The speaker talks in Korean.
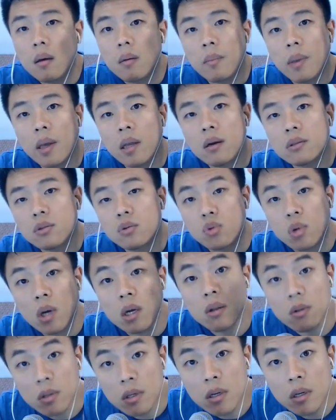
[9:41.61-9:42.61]
베럭스 두 개
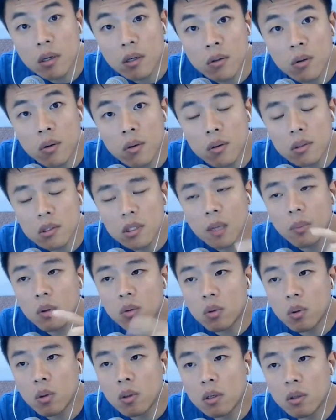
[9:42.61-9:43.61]
더 늘리고
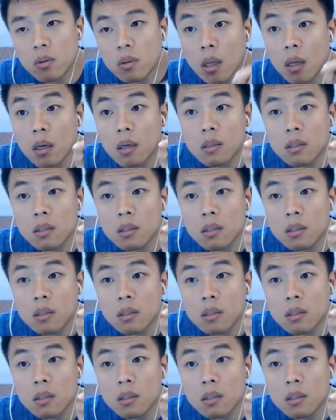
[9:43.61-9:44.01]
스타포트 올리고 탱크